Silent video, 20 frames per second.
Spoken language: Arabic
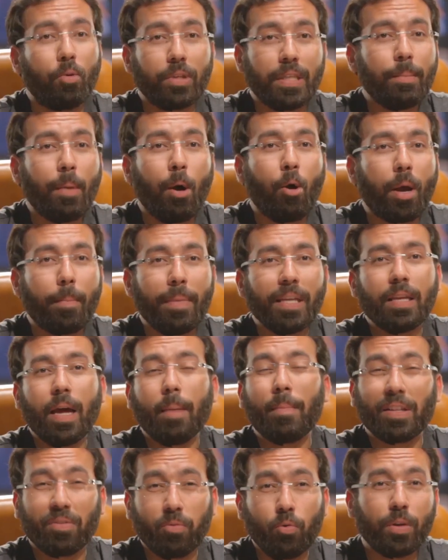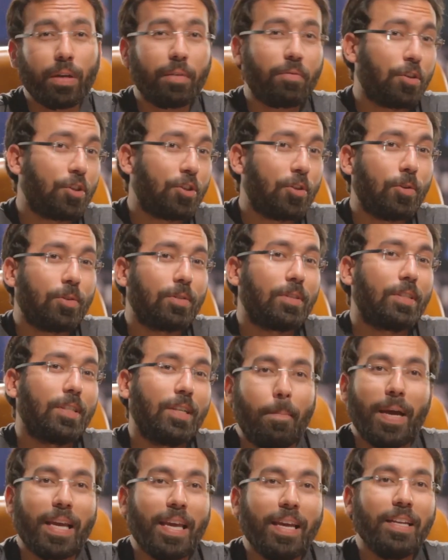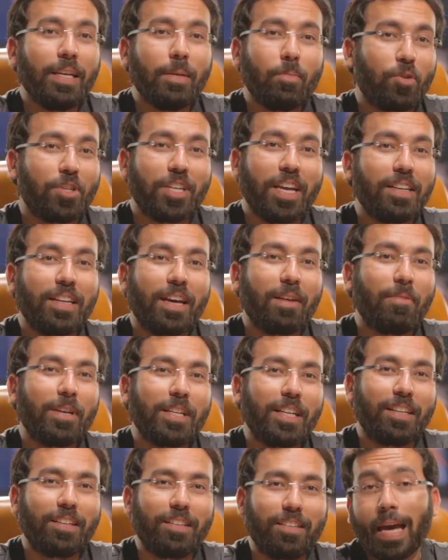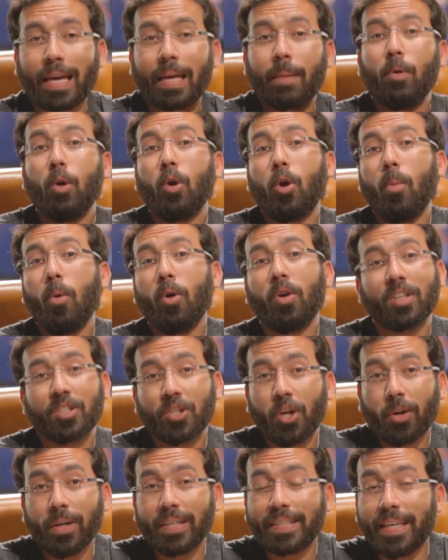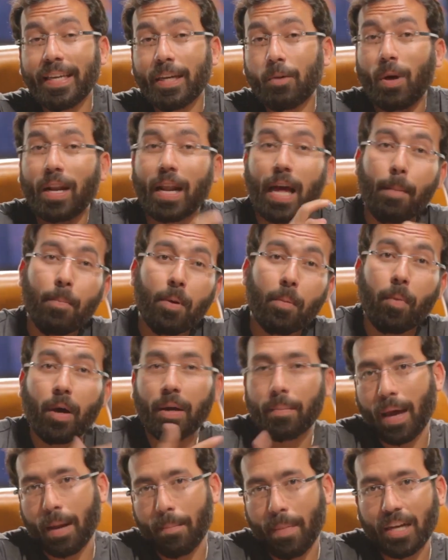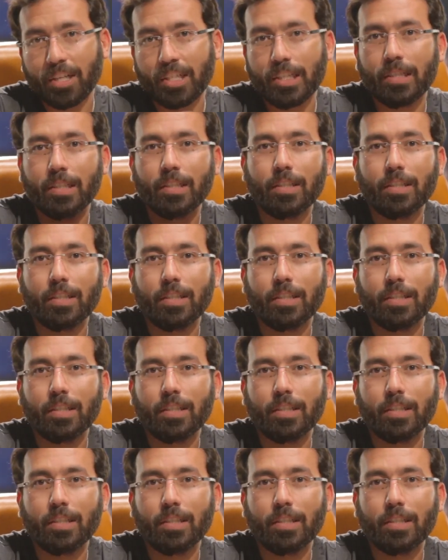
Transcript: ودي موهبتها مدفونه في الشغل مكانك مش هنا يا منال اجيب لكم بكره شوكليت كيك ولا ابل باي مع المحشي